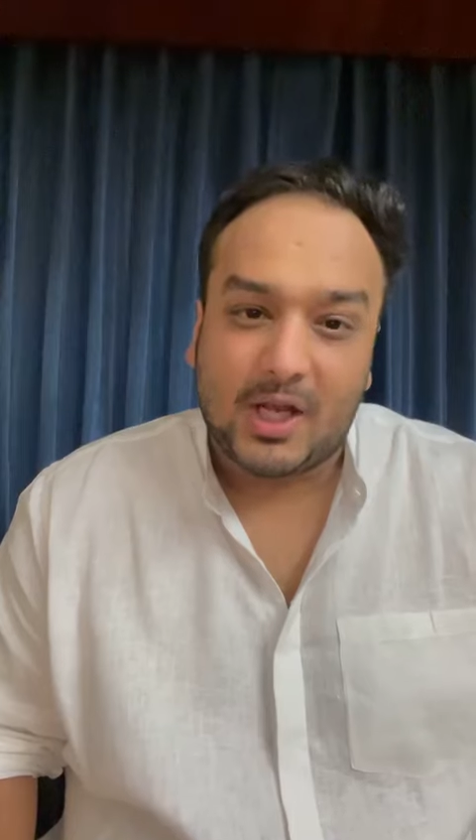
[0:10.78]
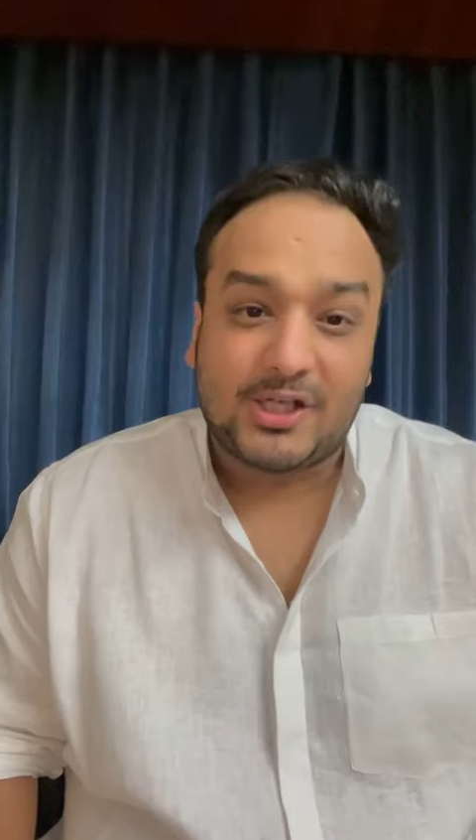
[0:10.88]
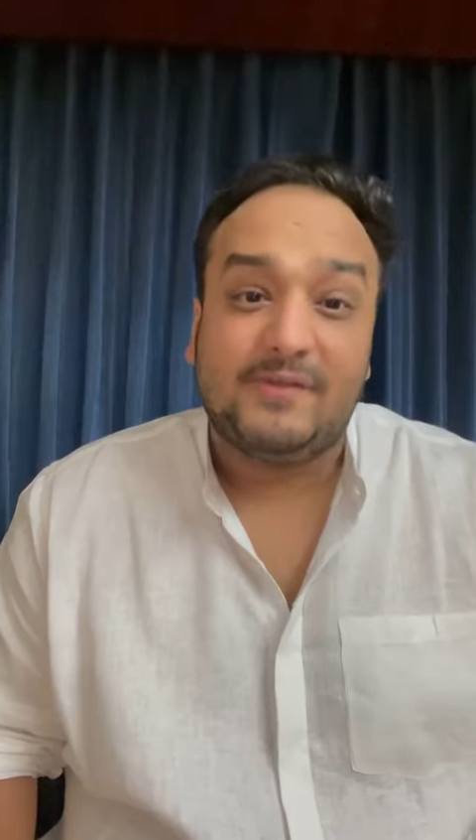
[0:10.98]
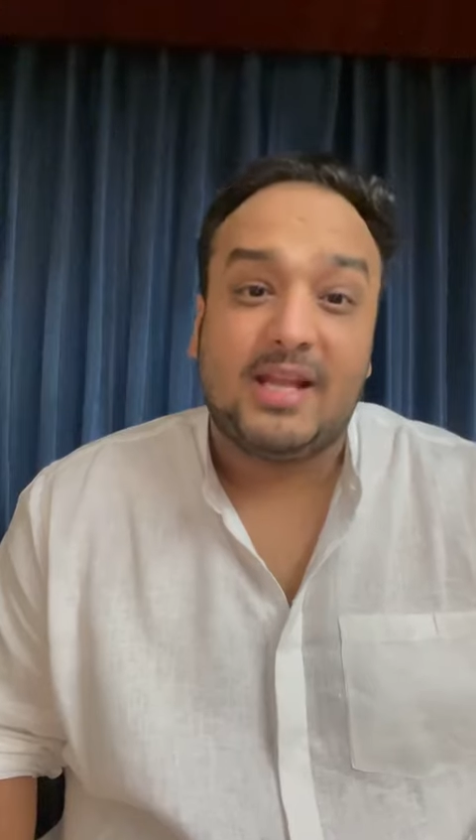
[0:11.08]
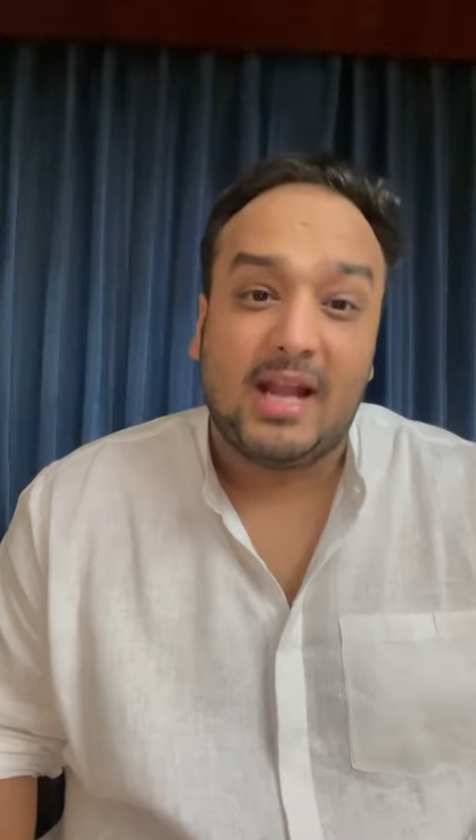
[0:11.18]

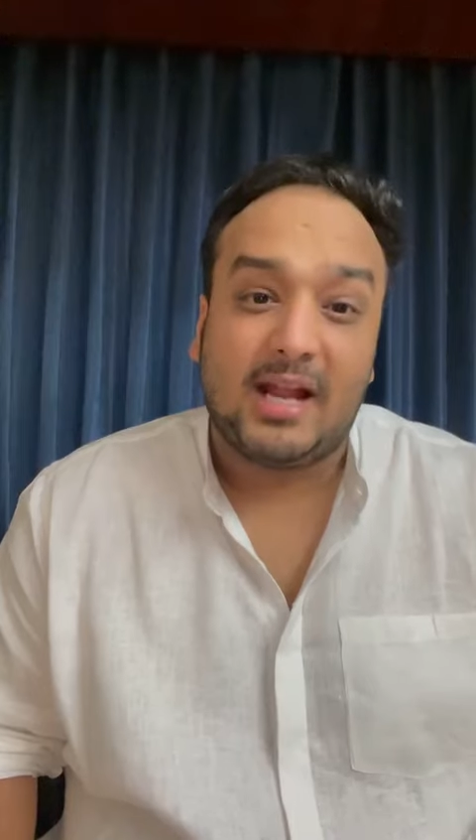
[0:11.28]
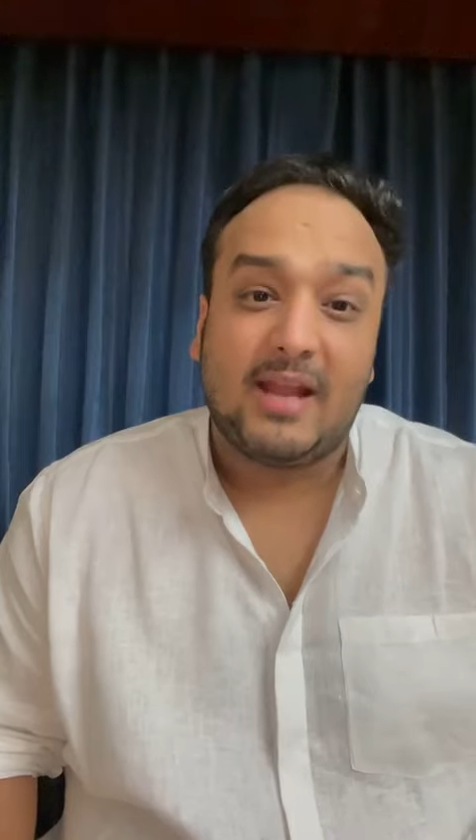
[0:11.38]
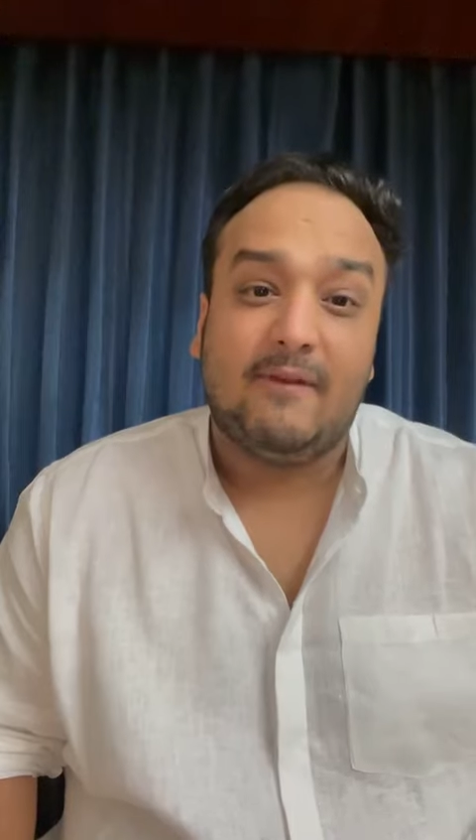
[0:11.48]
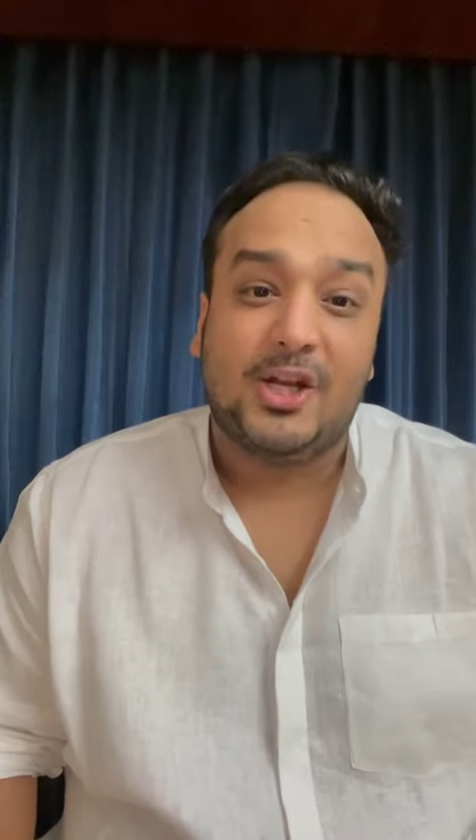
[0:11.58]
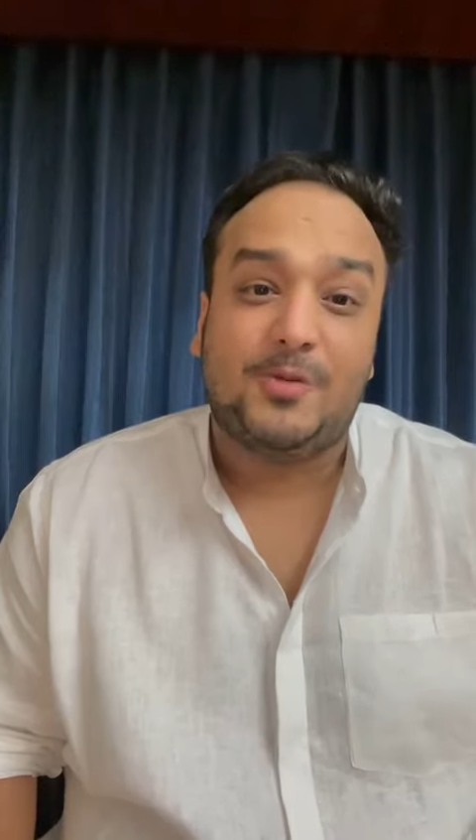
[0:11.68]
शिवसेना के
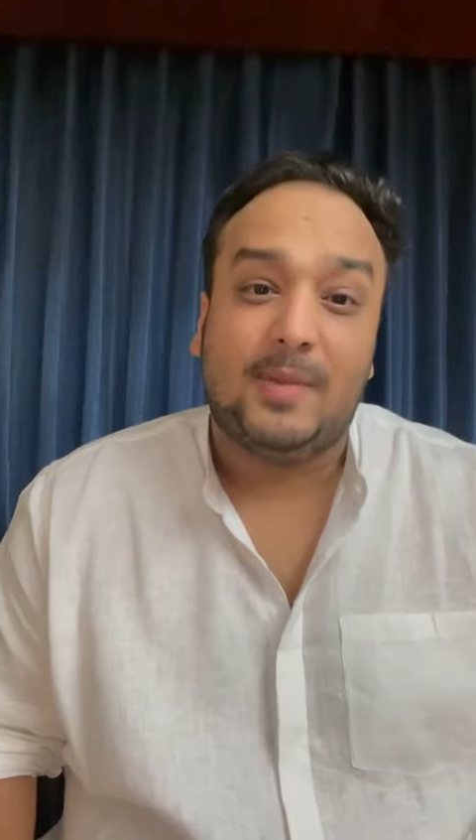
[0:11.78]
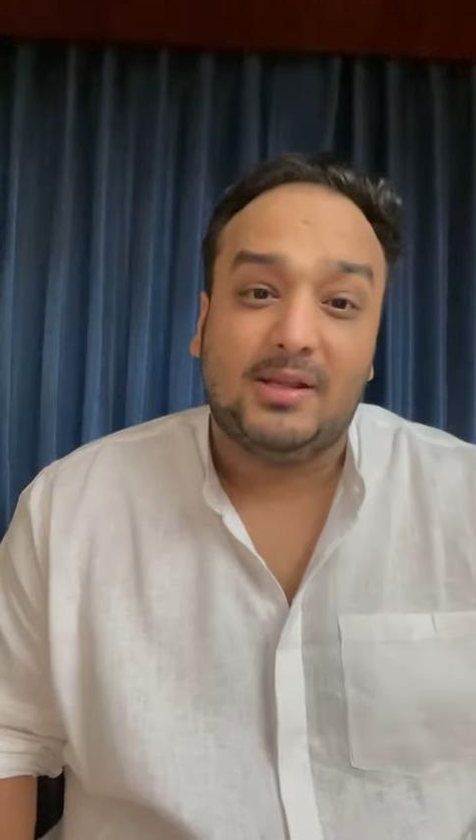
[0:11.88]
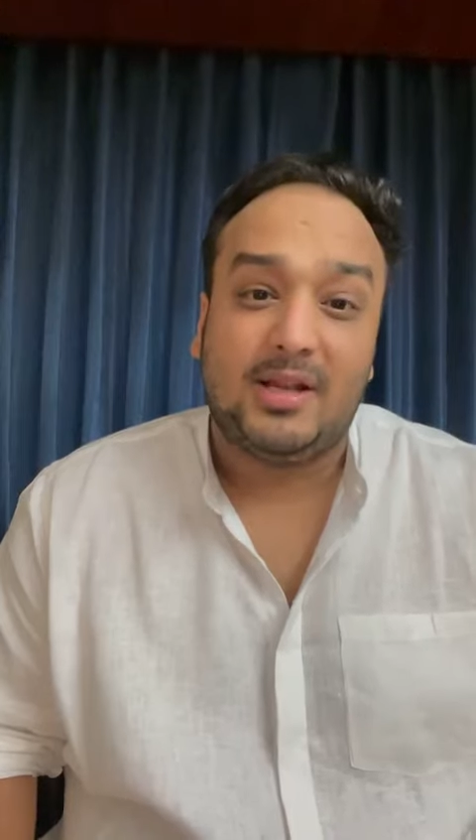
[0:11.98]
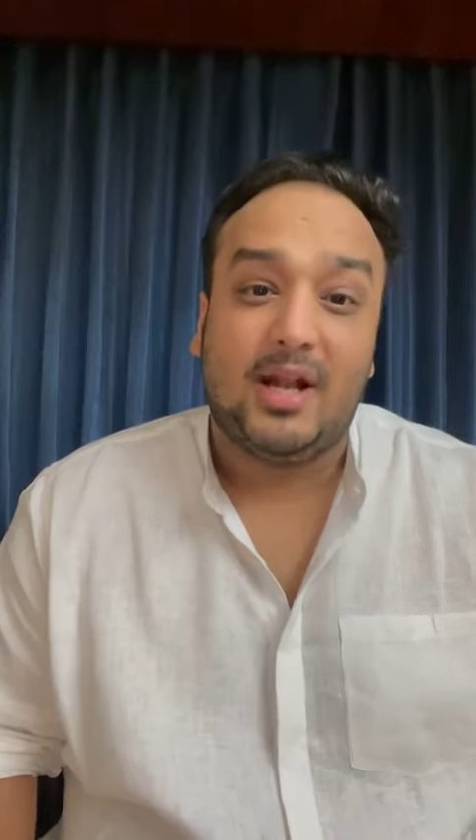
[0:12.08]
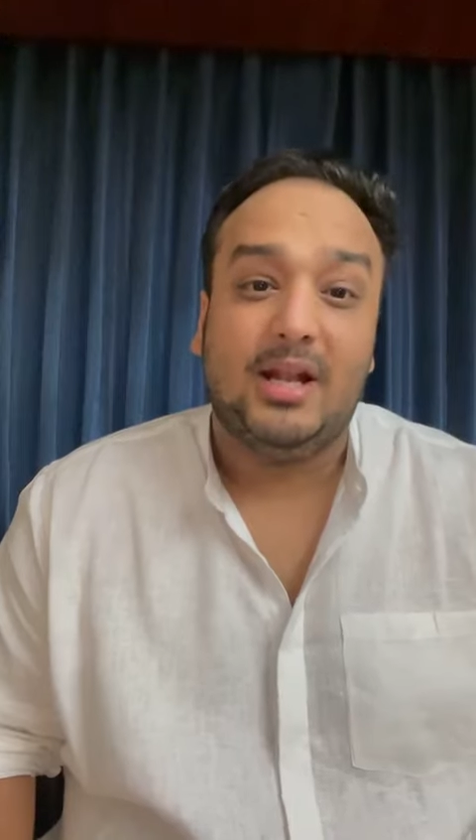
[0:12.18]
वरिष्ठ
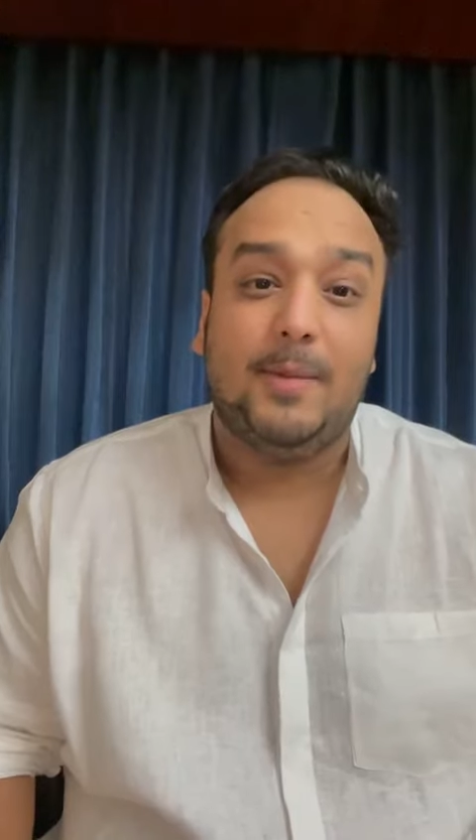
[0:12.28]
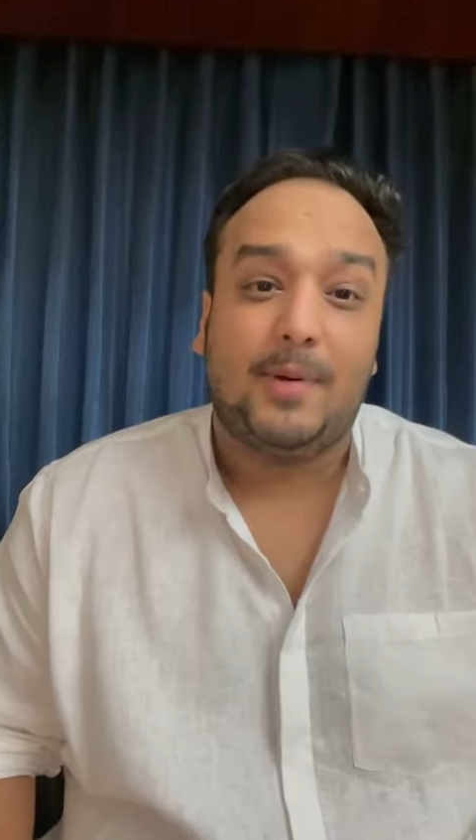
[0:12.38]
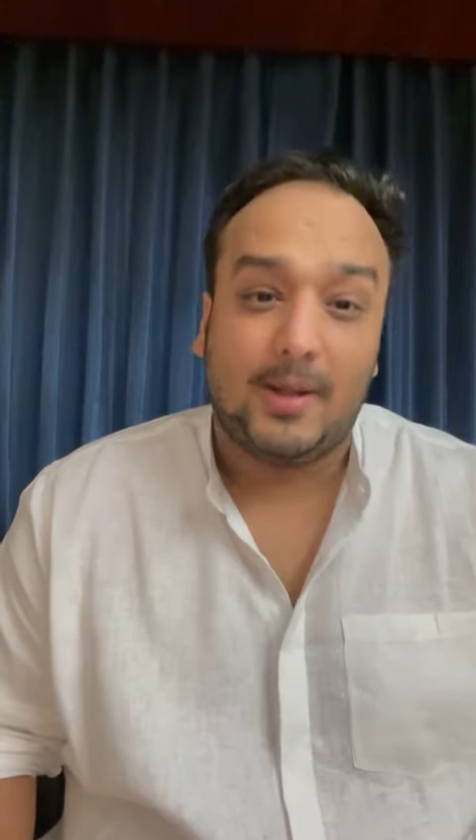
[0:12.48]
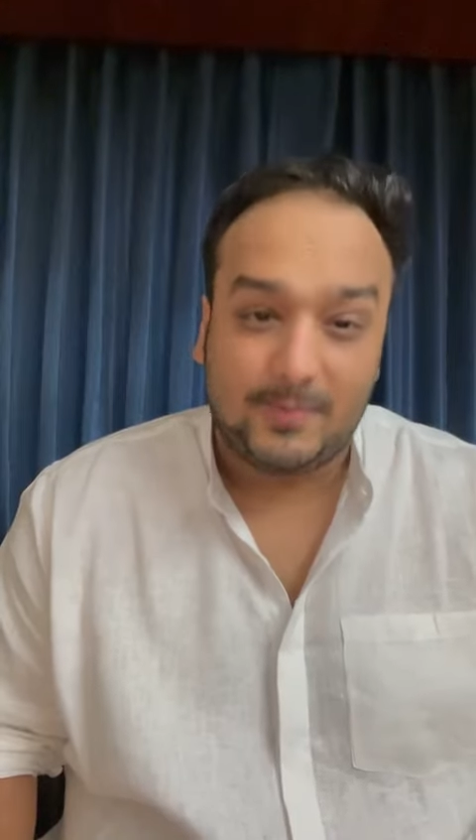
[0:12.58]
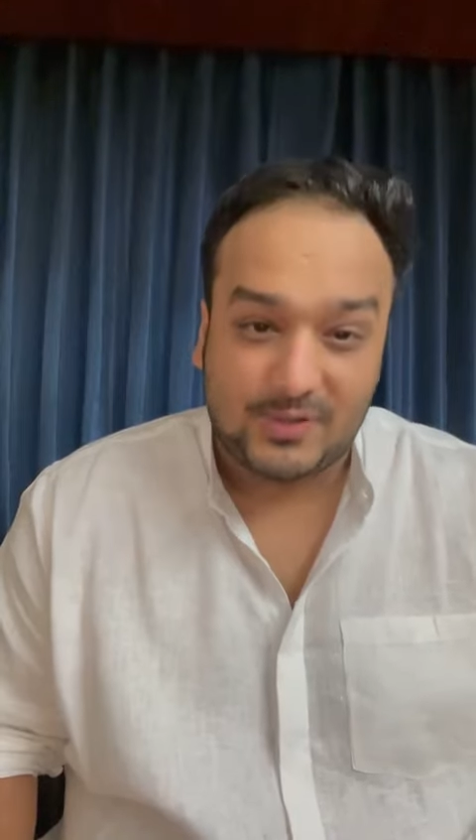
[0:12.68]
मंत्री अनिल
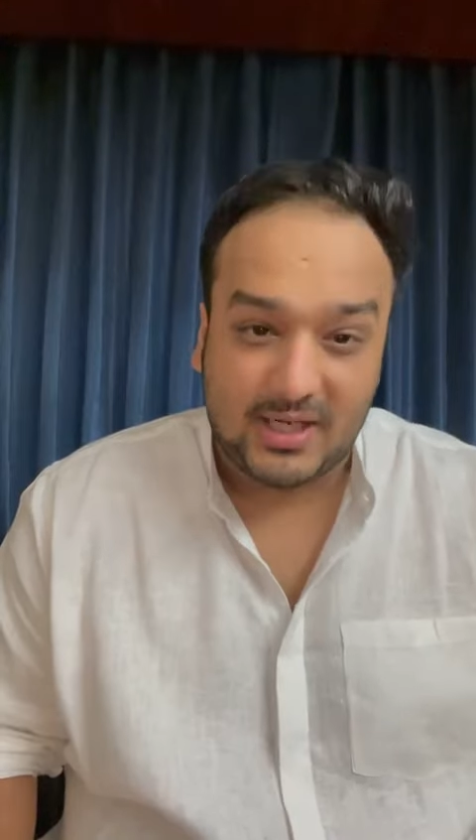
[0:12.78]
परब जी